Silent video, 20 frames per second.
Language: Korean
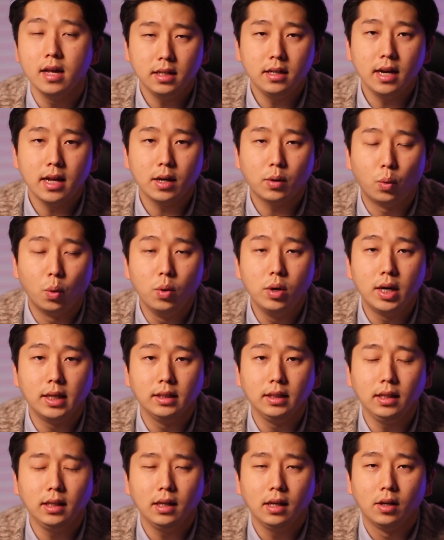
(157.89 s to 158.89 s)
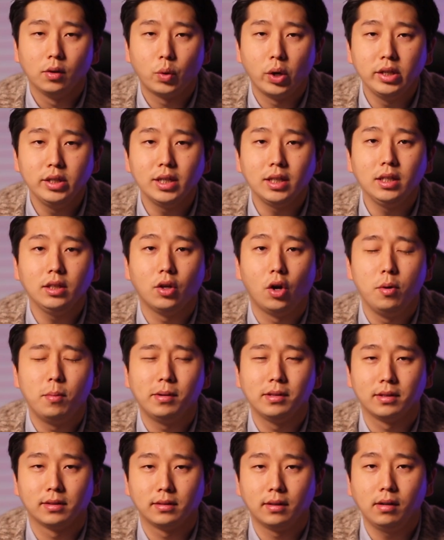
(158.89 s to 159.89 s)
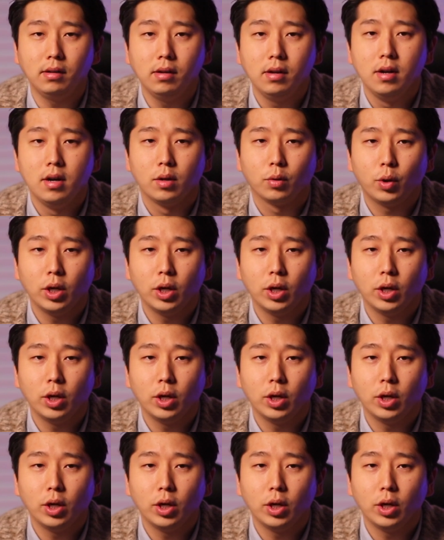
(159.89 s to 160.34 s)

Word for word: 실내 공간이 굉장히 넓어져서